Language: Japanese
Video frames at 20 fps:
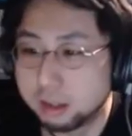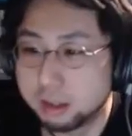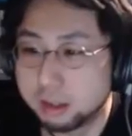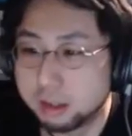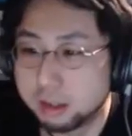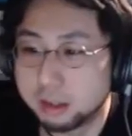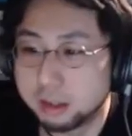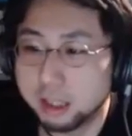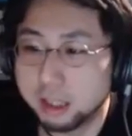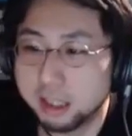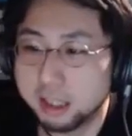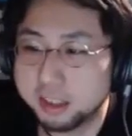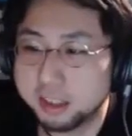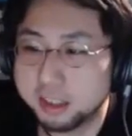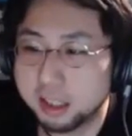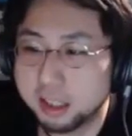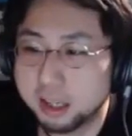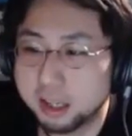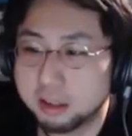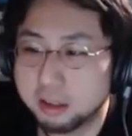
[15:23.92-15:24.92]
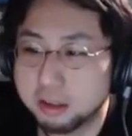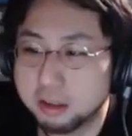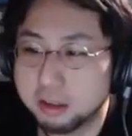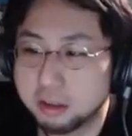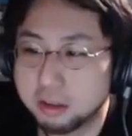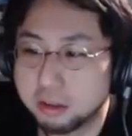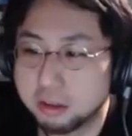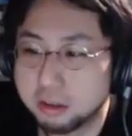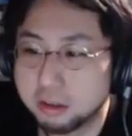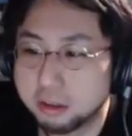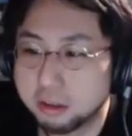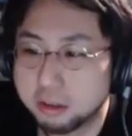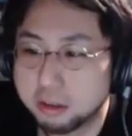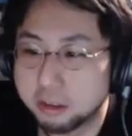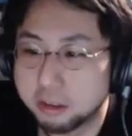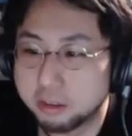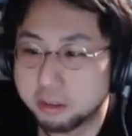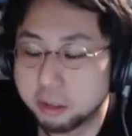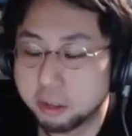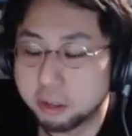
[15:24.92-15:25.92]
確かにあの人堂々として
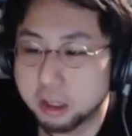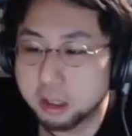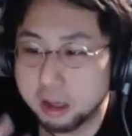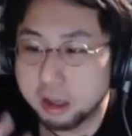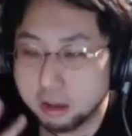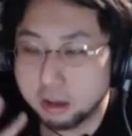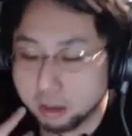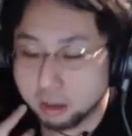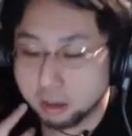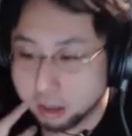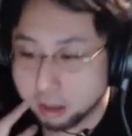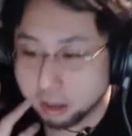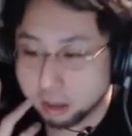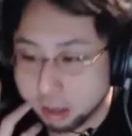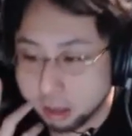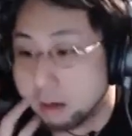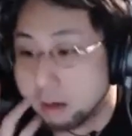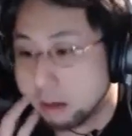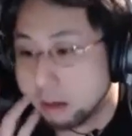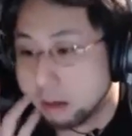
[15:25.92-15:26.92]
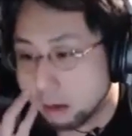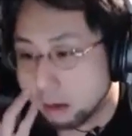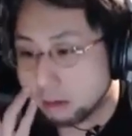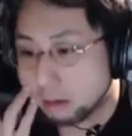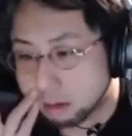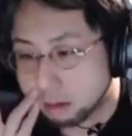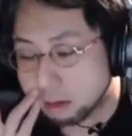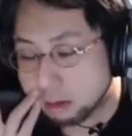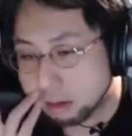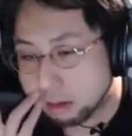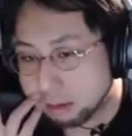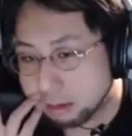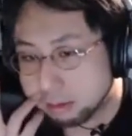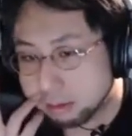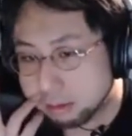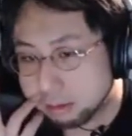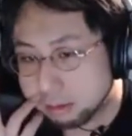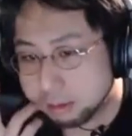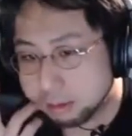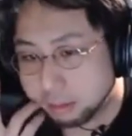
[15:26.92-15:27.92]
もらえたら言えるよね。言える言える、全然言う。
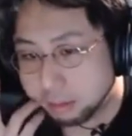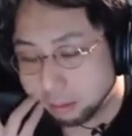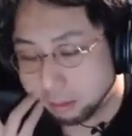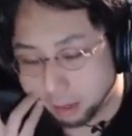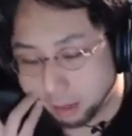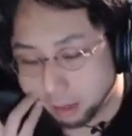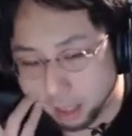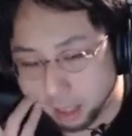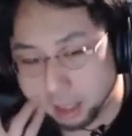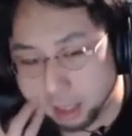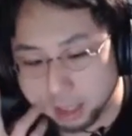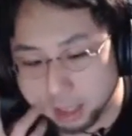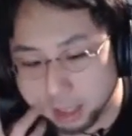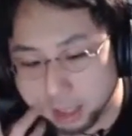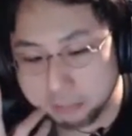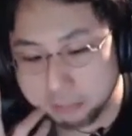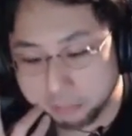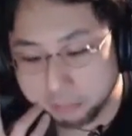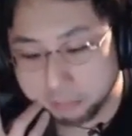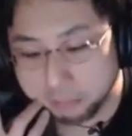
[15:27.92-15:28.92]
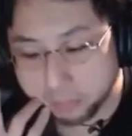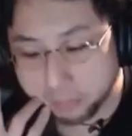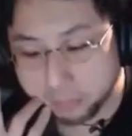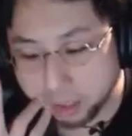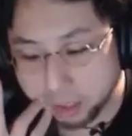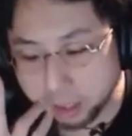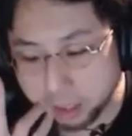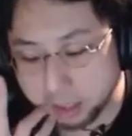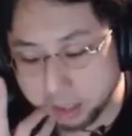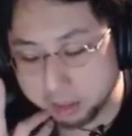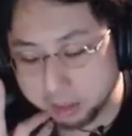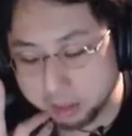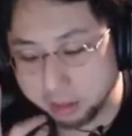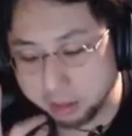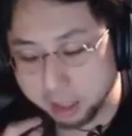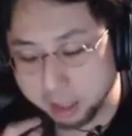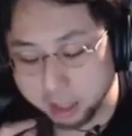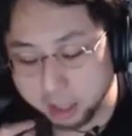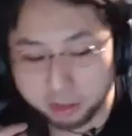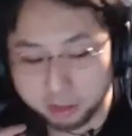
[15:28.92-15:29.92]
俺だから、あの、彼
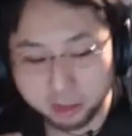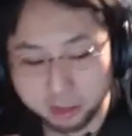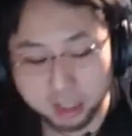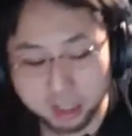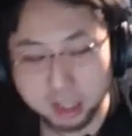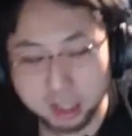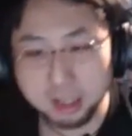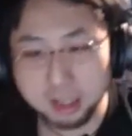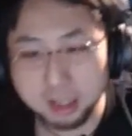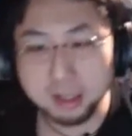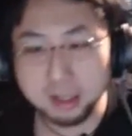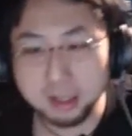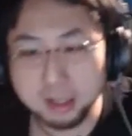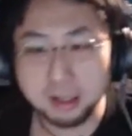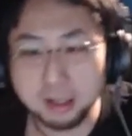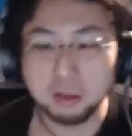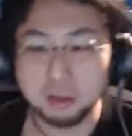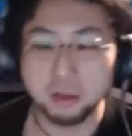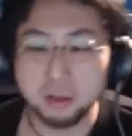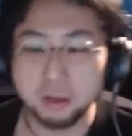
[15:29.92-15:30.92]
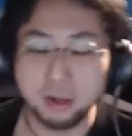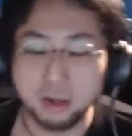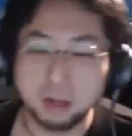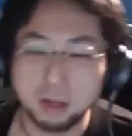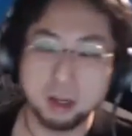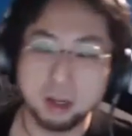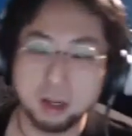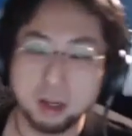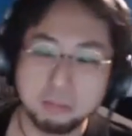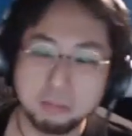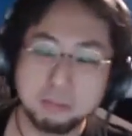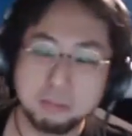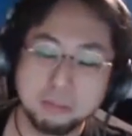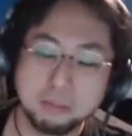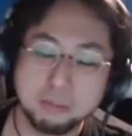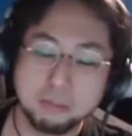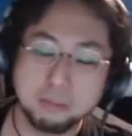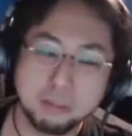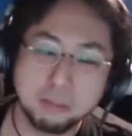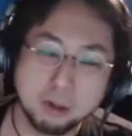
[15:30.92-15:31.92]
女ができない時は、俺、
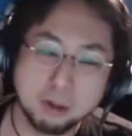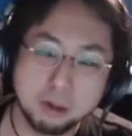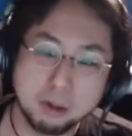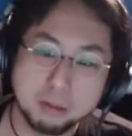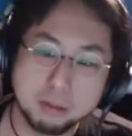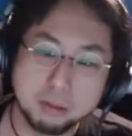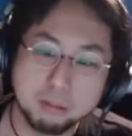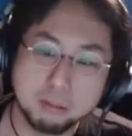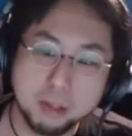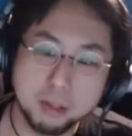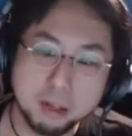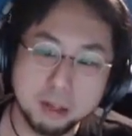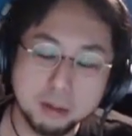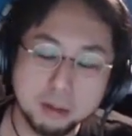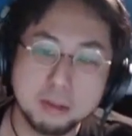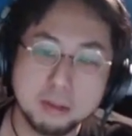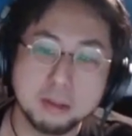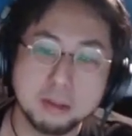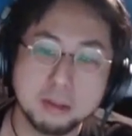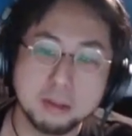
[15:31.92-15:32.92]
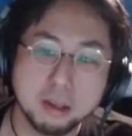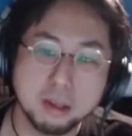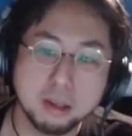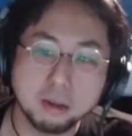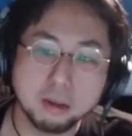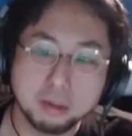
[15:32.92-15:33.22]
美容室に行くよ。